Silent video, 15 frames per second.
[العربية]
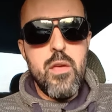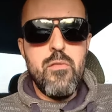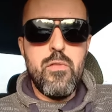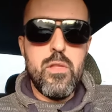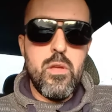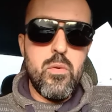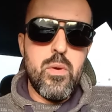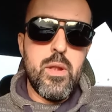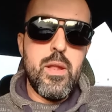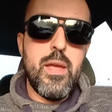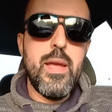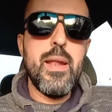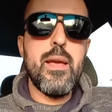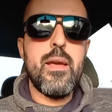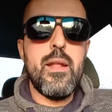في دول
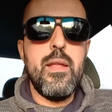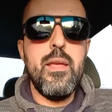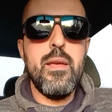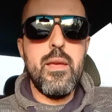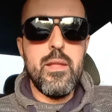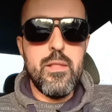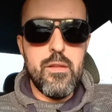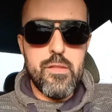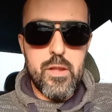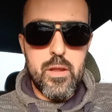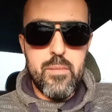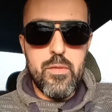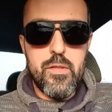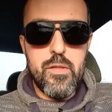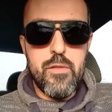الخليج الناس
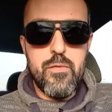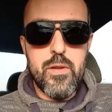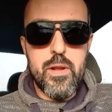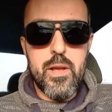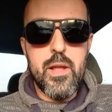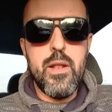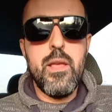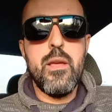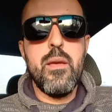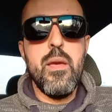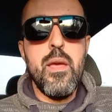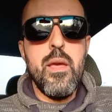اللي بتسافر الخليج